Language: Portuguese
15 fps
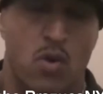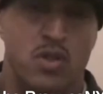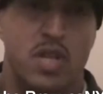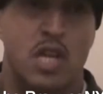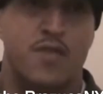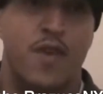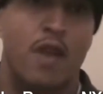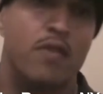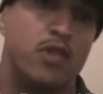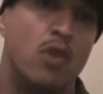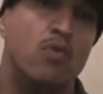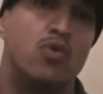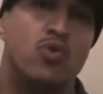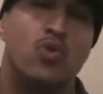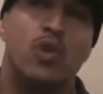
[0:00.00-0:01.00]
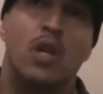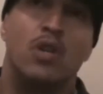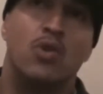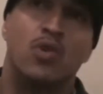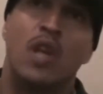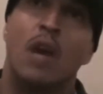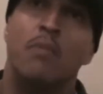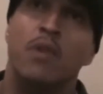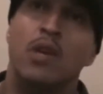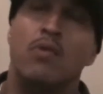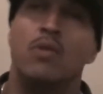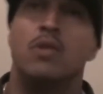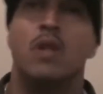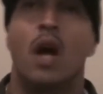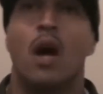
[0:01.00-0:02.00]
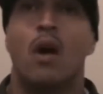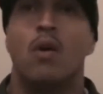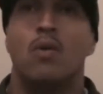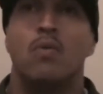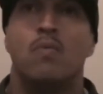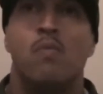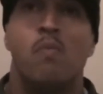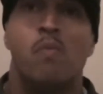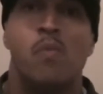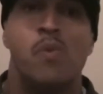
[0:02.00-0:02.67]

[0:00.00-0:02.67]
o Zé Gonzalez falava, tem um estúdio ali dos amigos e tal.